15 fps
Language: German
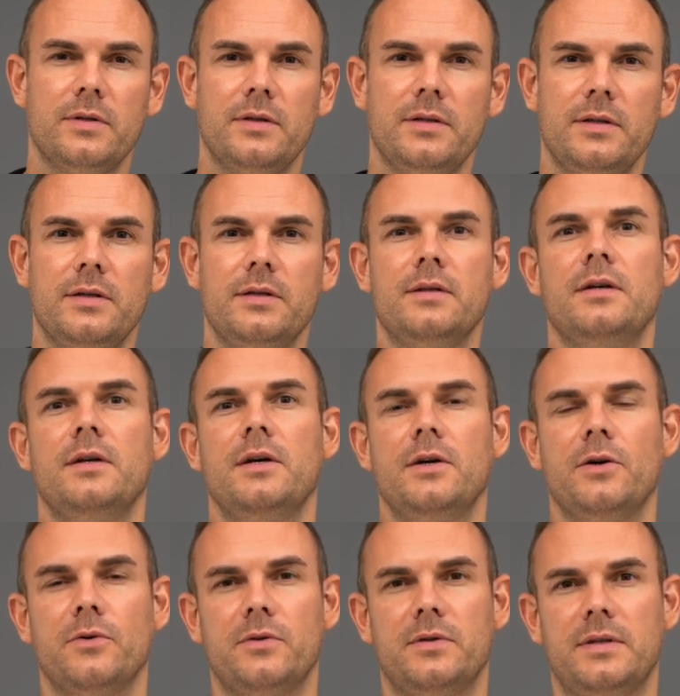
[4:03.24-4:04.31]
tendieren
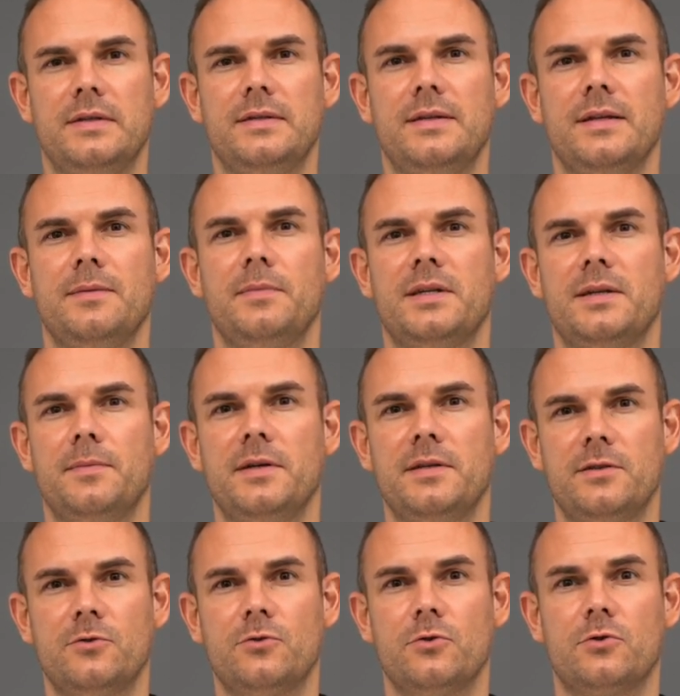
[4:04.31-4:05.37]
und diese dann mit einem
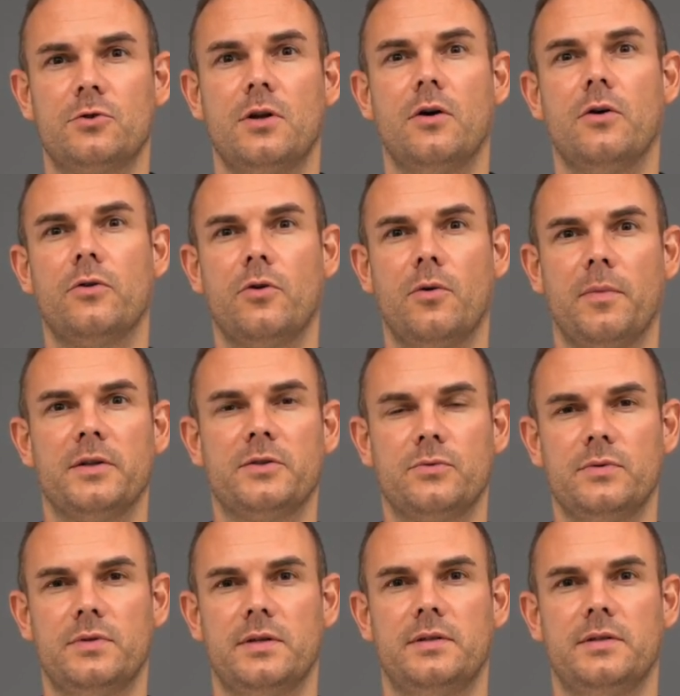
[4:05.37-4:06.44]
Hitzeschutzschlauch nochmal
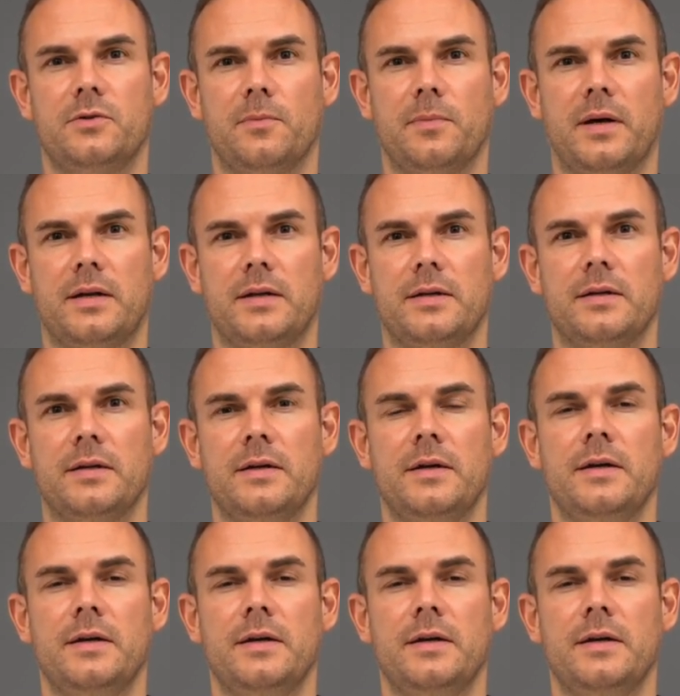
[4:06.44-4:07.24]
zusätzlich ummanteln.